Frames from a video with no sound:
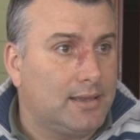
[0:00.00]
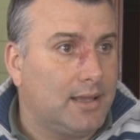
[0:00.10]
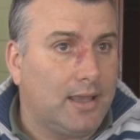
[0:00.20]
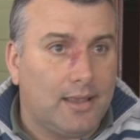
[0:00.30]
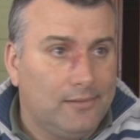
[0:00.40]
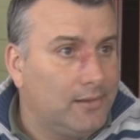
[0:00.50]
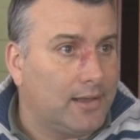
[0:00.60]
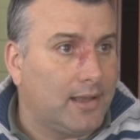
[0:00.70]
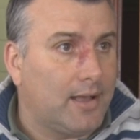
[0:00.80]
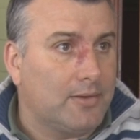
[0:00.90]
este,
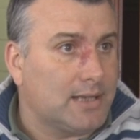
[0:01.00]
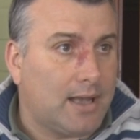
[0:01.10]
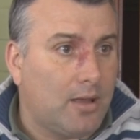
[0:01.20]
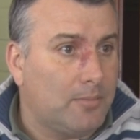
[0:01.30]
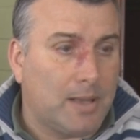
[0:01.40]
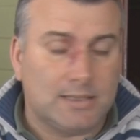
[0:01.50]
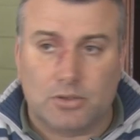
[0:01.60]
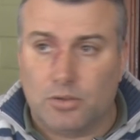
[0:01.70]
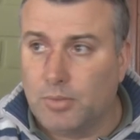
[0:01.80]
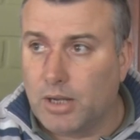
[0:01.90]
en qué cabeza cabe.
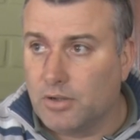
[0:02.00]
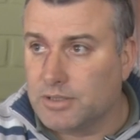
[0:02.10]
Pasa todo por la